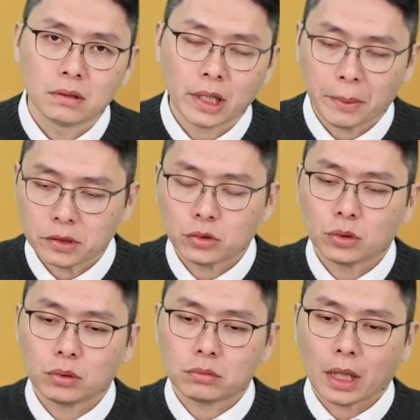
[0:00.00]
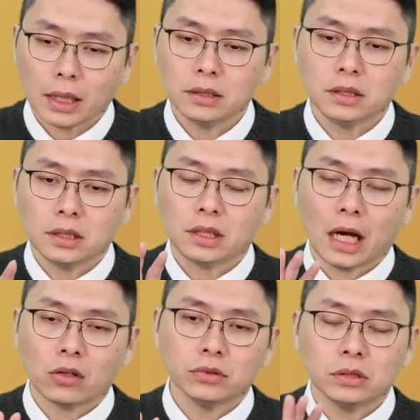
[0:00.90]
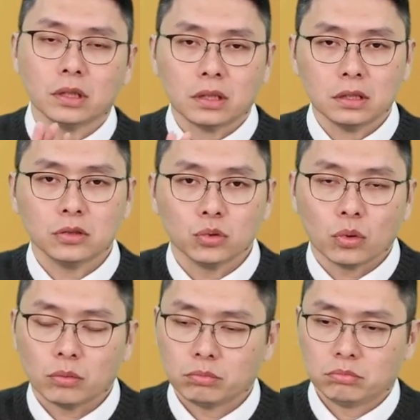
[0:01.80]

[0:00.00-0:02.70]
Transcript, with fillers: 代表就是说他跟这些大公司的合作，